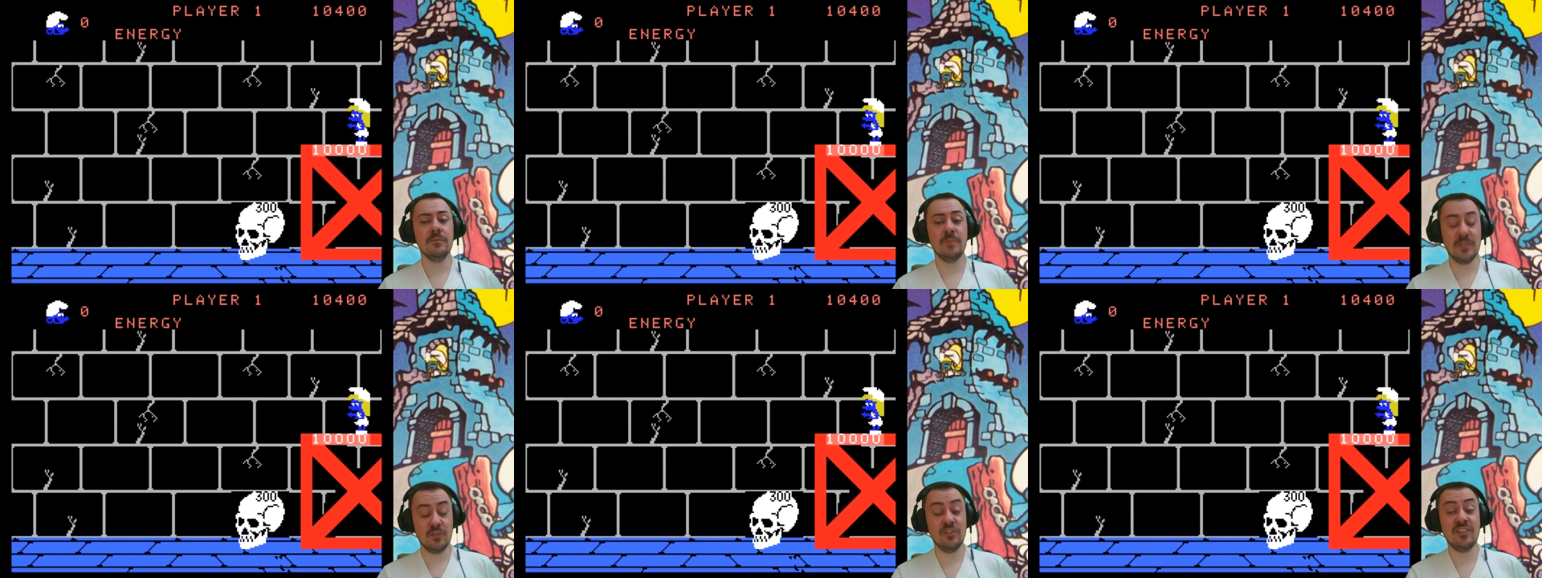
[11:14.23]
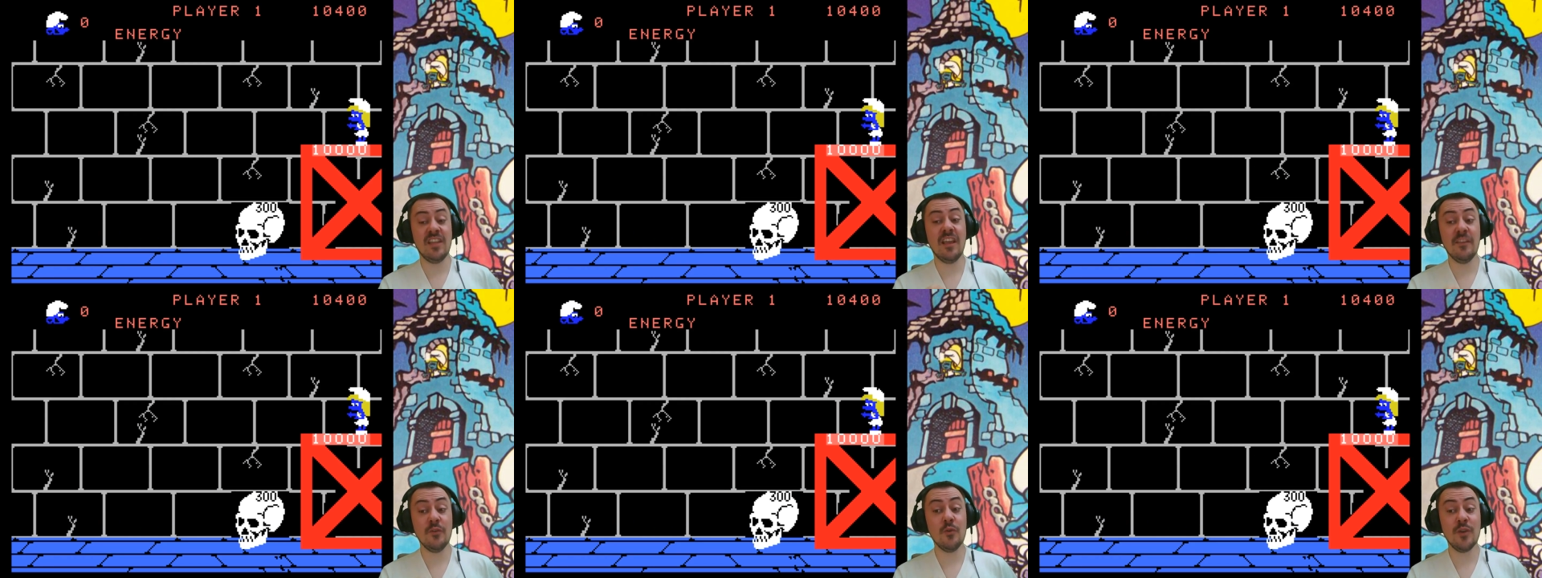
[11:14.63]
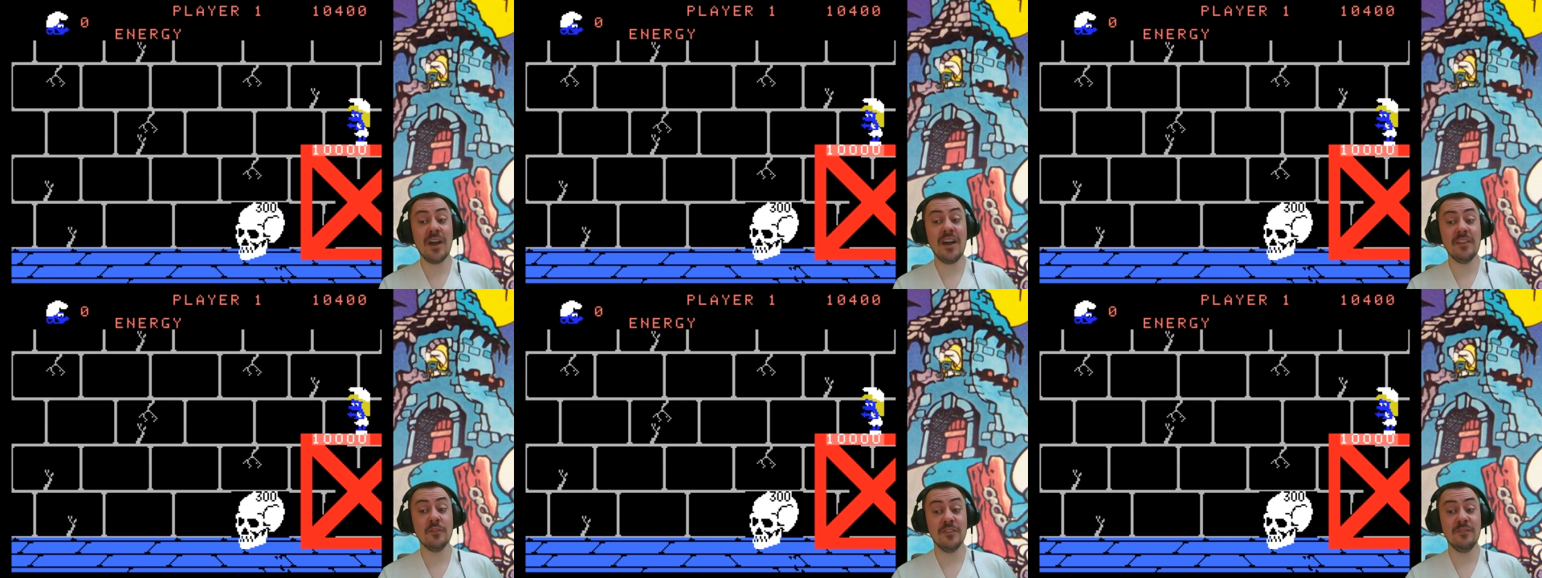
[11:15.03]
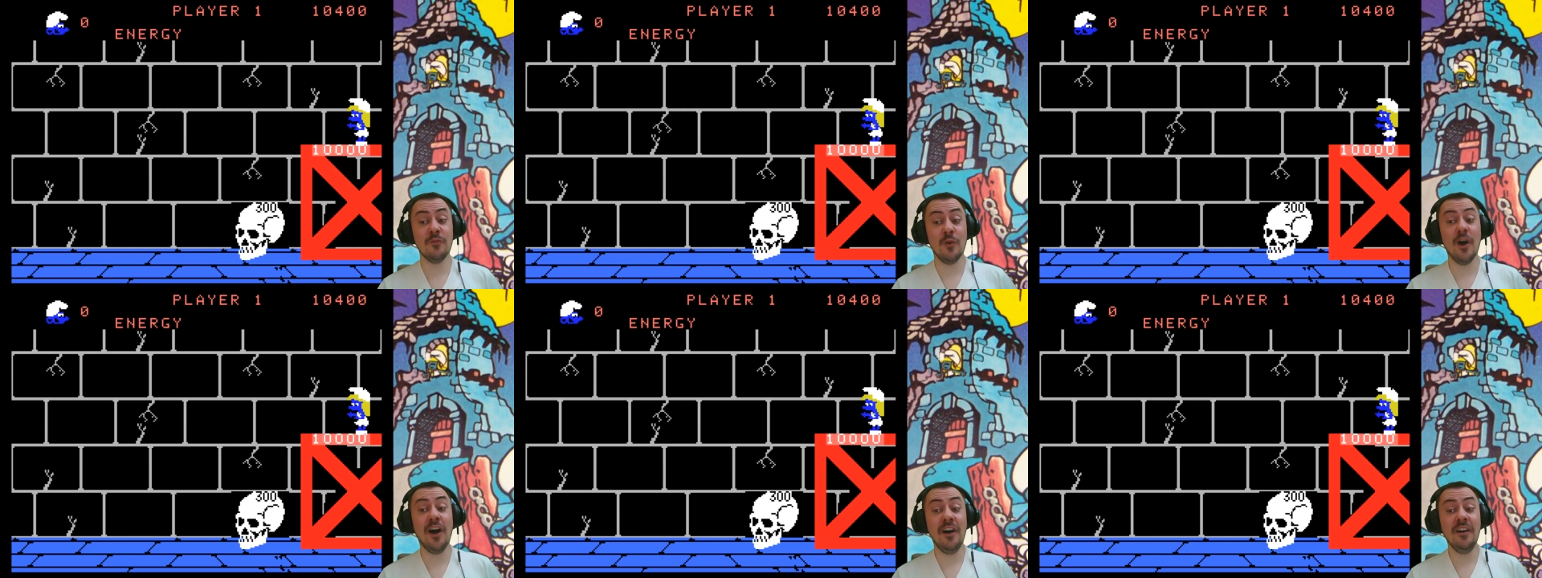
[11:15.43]
parce que j'étais arrivé au crâne en
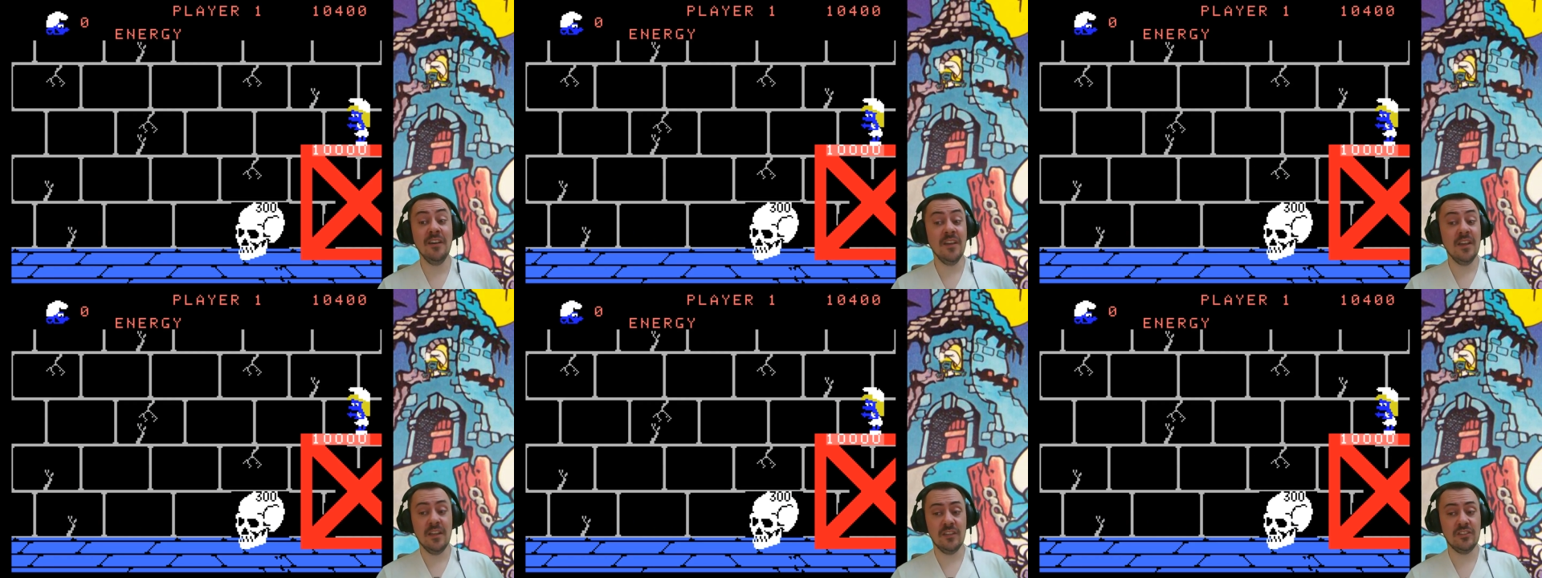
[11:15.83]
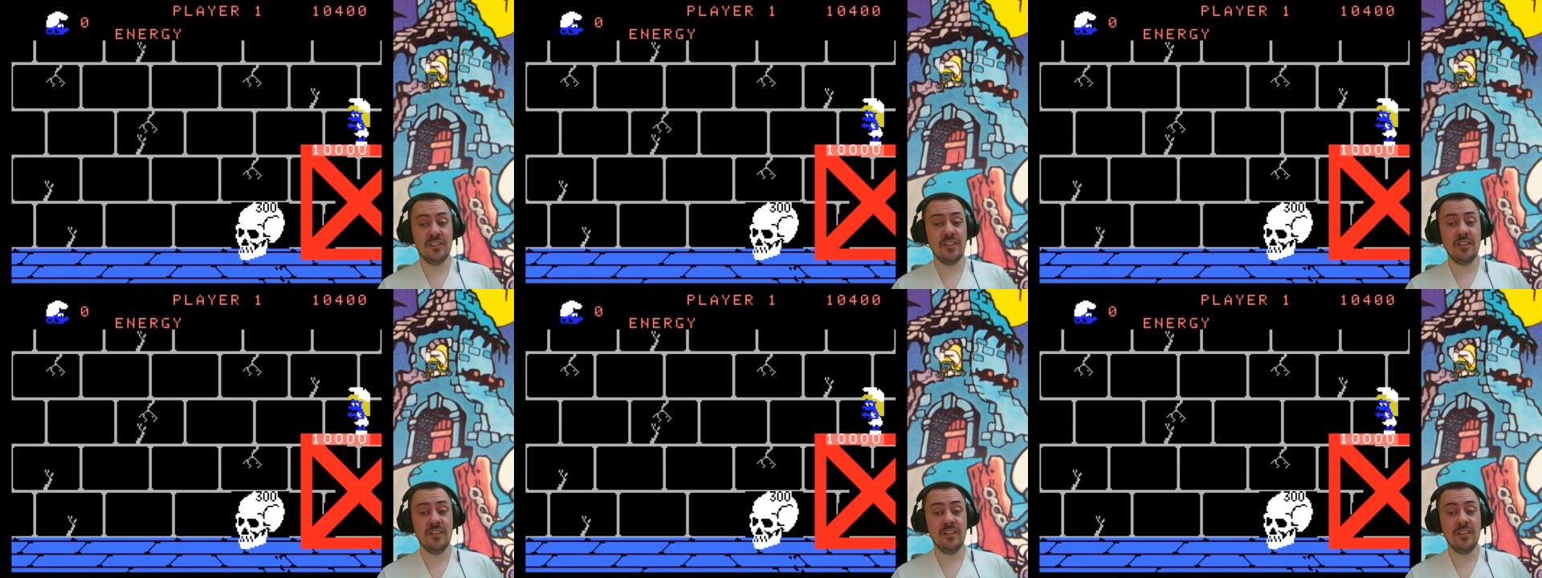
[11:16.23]
niveau 1 et j'ai